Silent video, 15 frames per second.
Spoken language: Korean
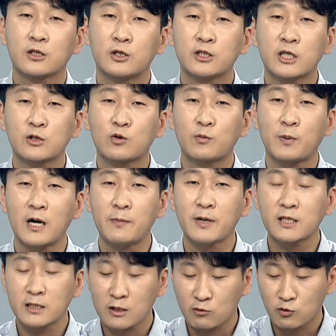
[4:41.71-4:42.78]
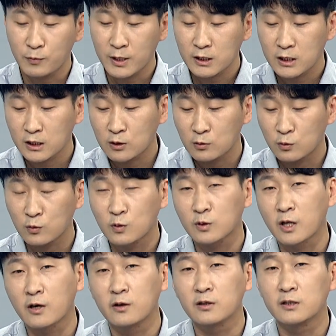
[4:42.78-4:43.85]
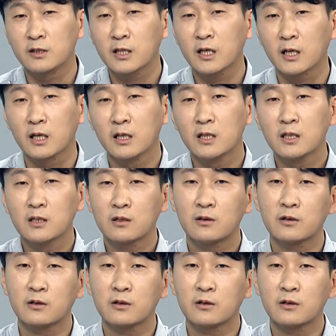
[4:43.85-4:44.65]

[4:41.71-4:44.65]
전체적으로 800자, 900자 정도로 되어 있는데 어.